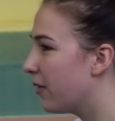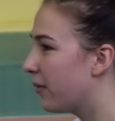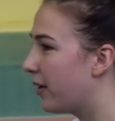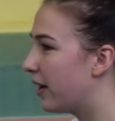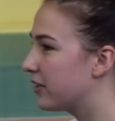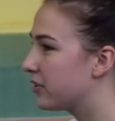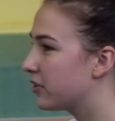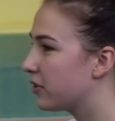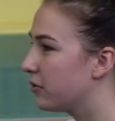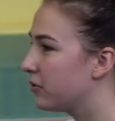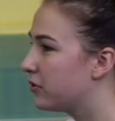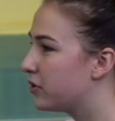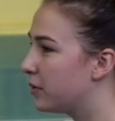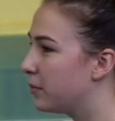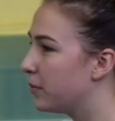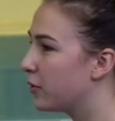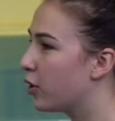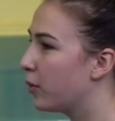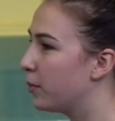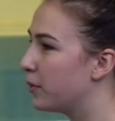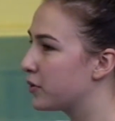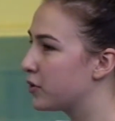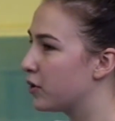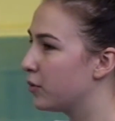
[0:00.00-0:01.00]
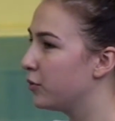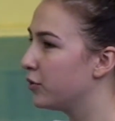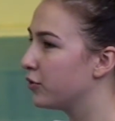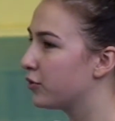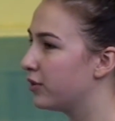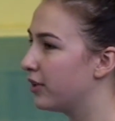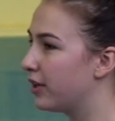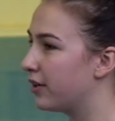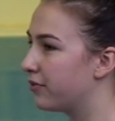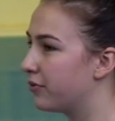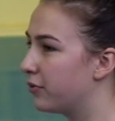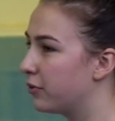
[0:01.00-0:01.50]
Eu acho que o time começou
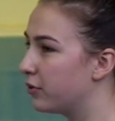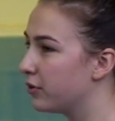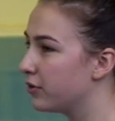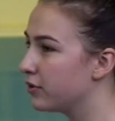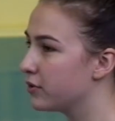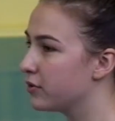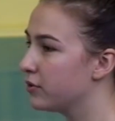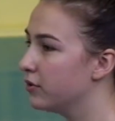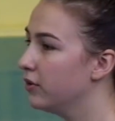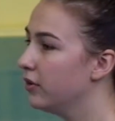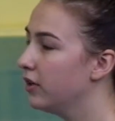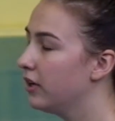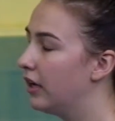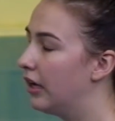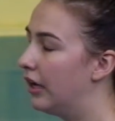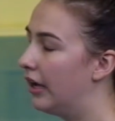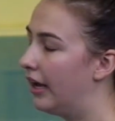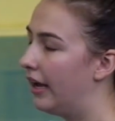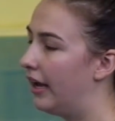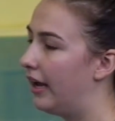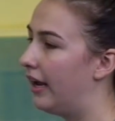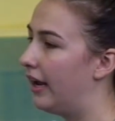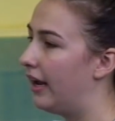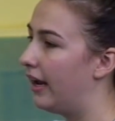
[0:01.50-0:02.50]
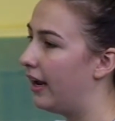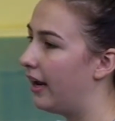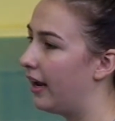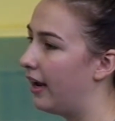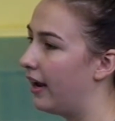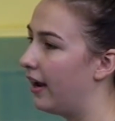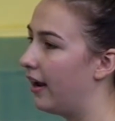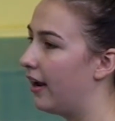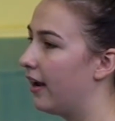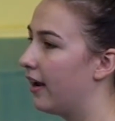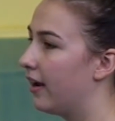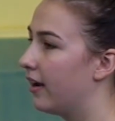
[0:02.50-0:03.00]
muito nervoso.
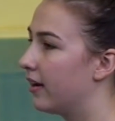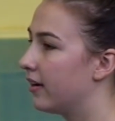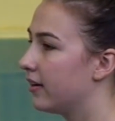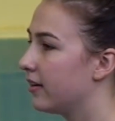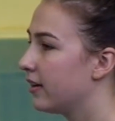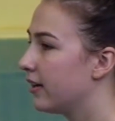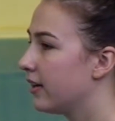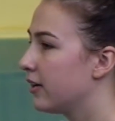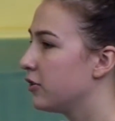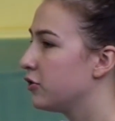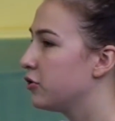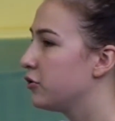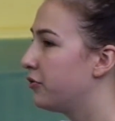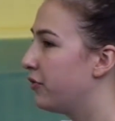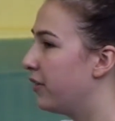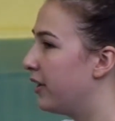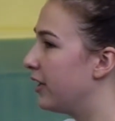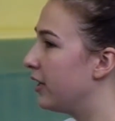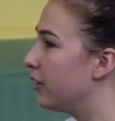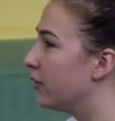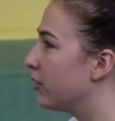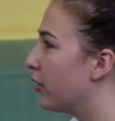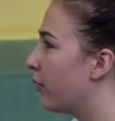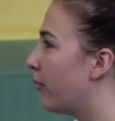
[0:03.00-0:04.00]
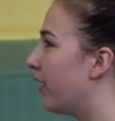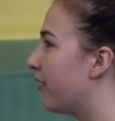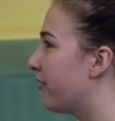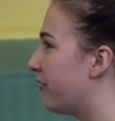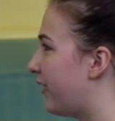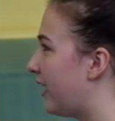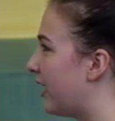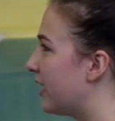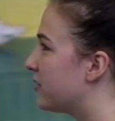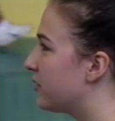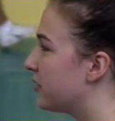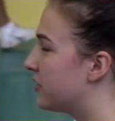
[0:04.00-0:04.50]
É, juvenil não é
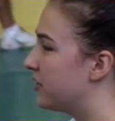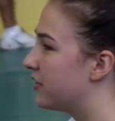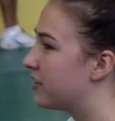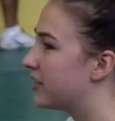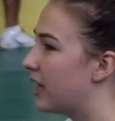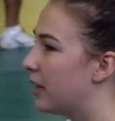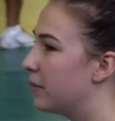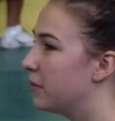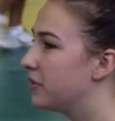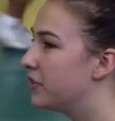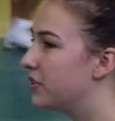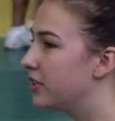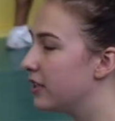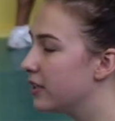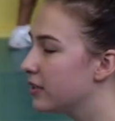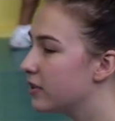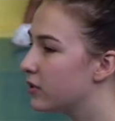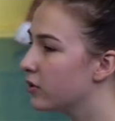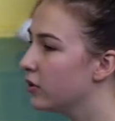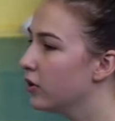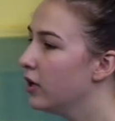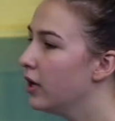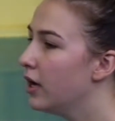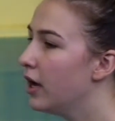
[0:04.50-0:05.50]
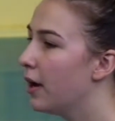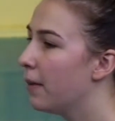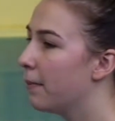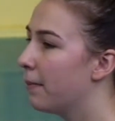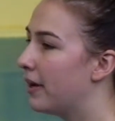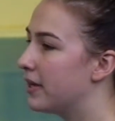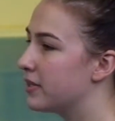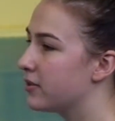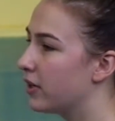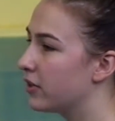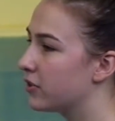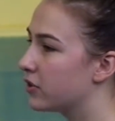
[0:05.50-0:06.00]
fácil, a gente sabe disso.
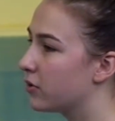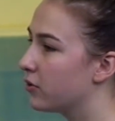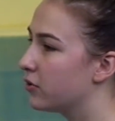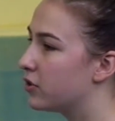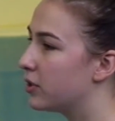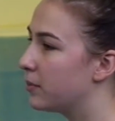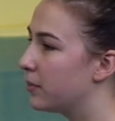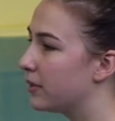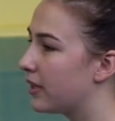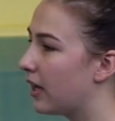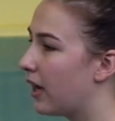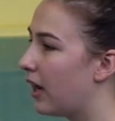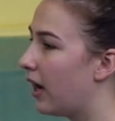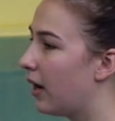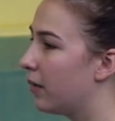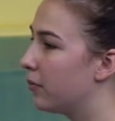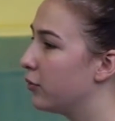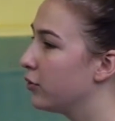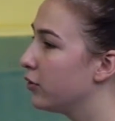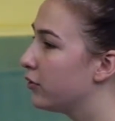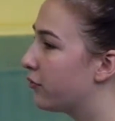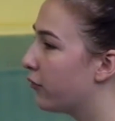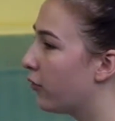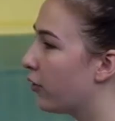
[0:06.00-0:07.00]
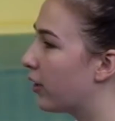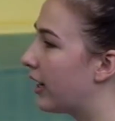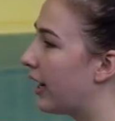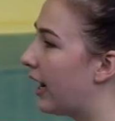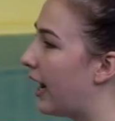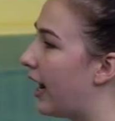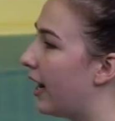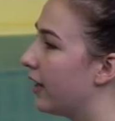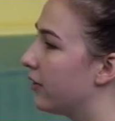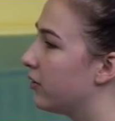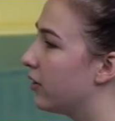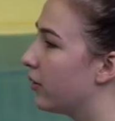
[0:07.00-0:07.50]
Mas eu acho que o time está muito
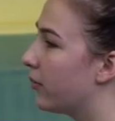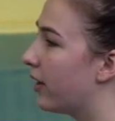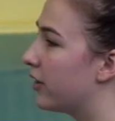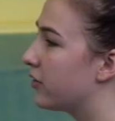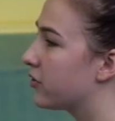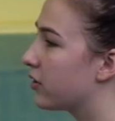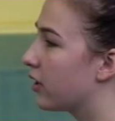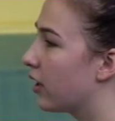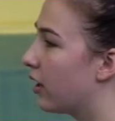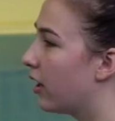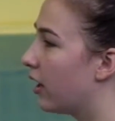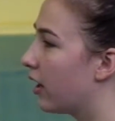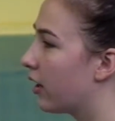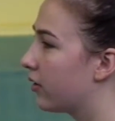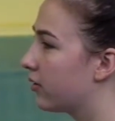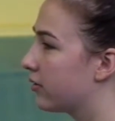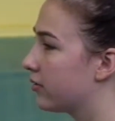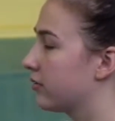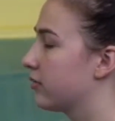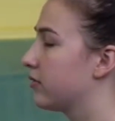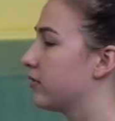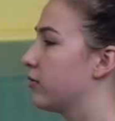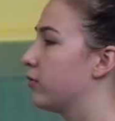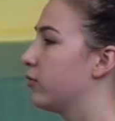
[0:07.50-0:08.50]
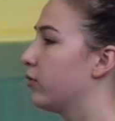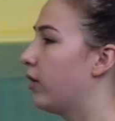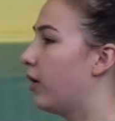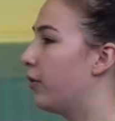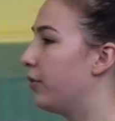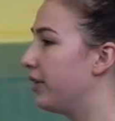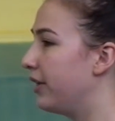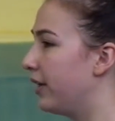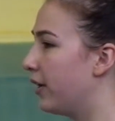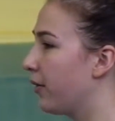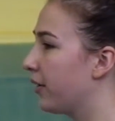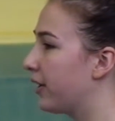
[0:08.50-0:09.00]
focado e eu acho que a, com a
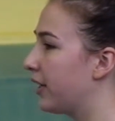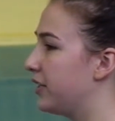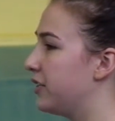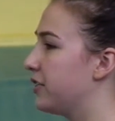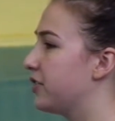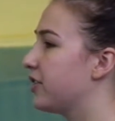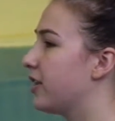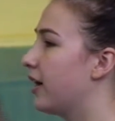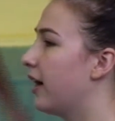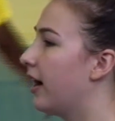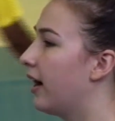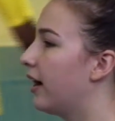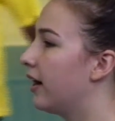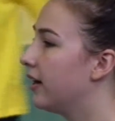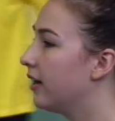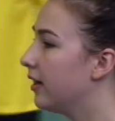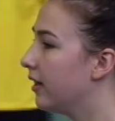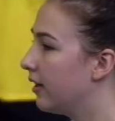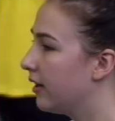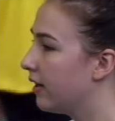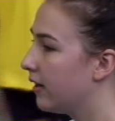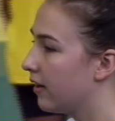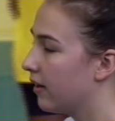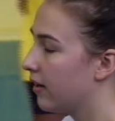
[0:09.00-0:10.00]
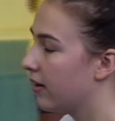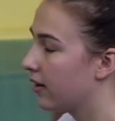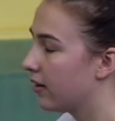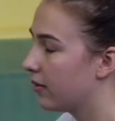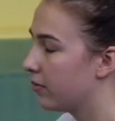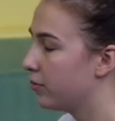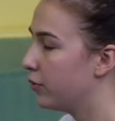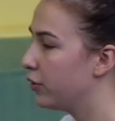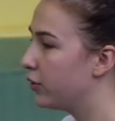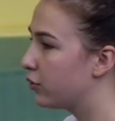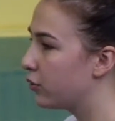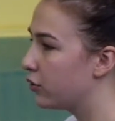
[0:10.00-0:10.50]
união que a gente está
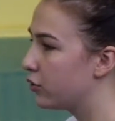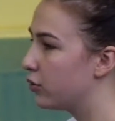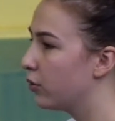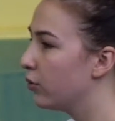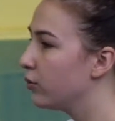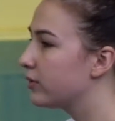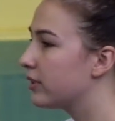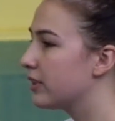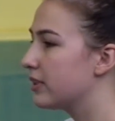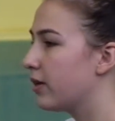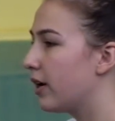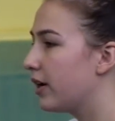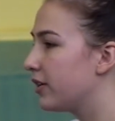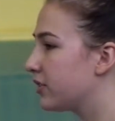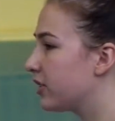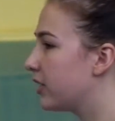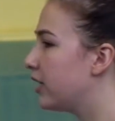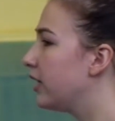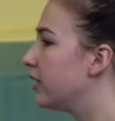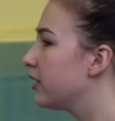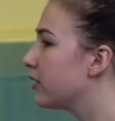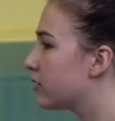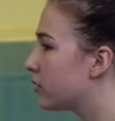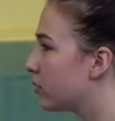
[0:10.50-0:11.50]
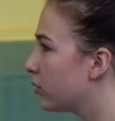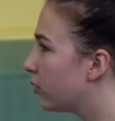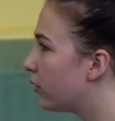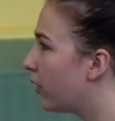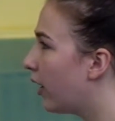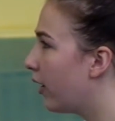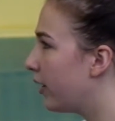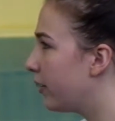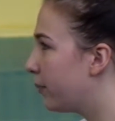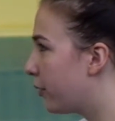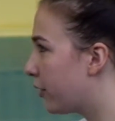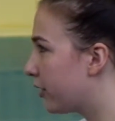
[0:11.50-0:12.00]
muito juntas, eu acho que
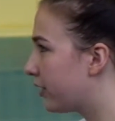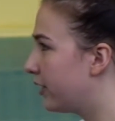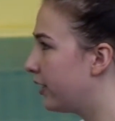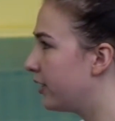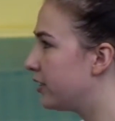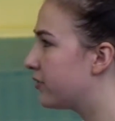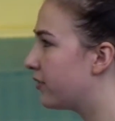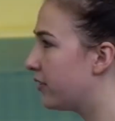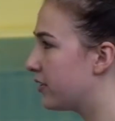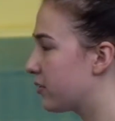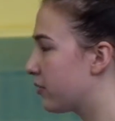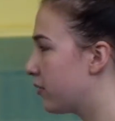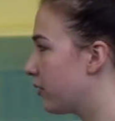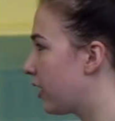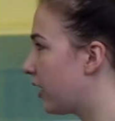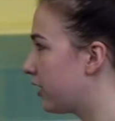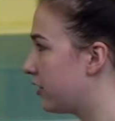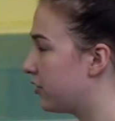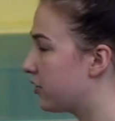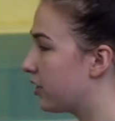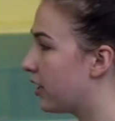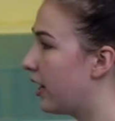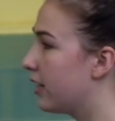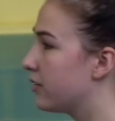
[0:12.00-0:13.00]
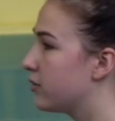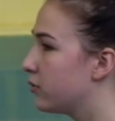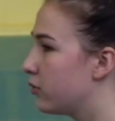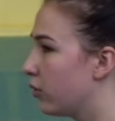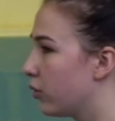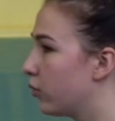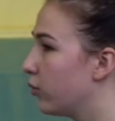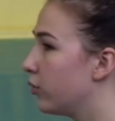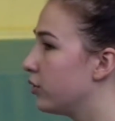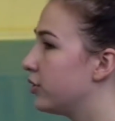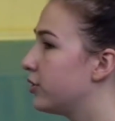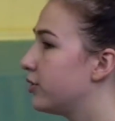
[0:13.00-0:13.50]
isso é importante, fez com que a gente ganhasse o
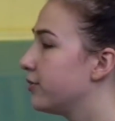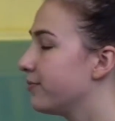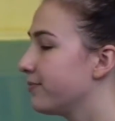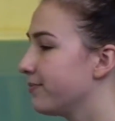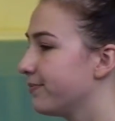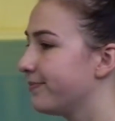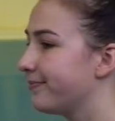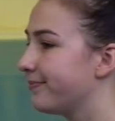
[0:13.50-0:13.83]
jogo hoje.